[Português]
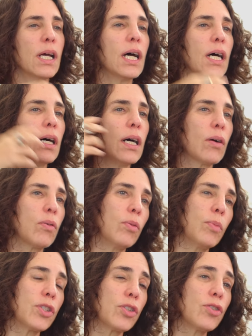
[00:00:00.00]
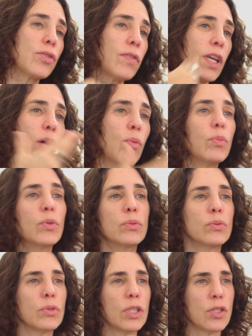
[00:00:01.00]
a como a gente vem ao
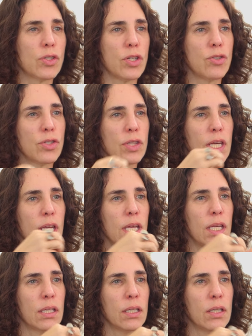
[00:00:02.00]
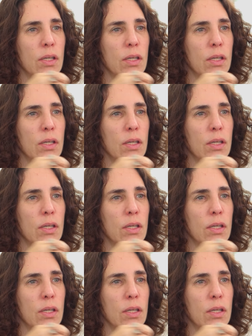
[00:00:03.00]
mundo e a gente tem